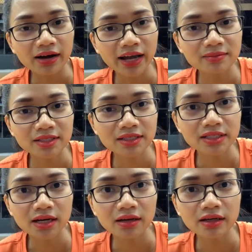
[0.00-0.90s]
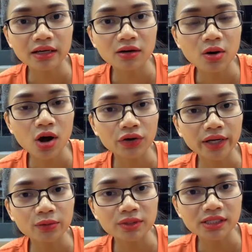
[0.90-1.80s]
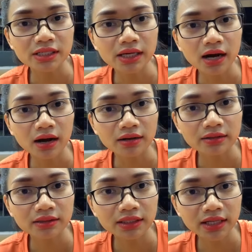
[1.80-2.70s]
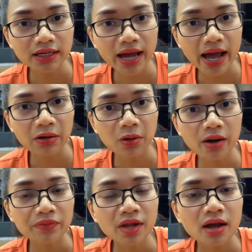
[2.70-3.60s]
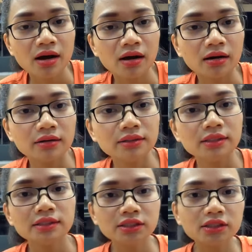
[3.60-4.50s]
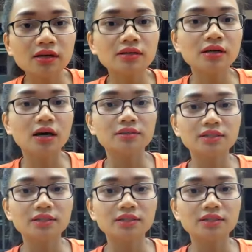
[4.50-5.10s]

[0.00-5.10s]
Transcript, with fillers: Em xin trả lời cái câu hỏi này của chị Ngân Hà đúng không ạ?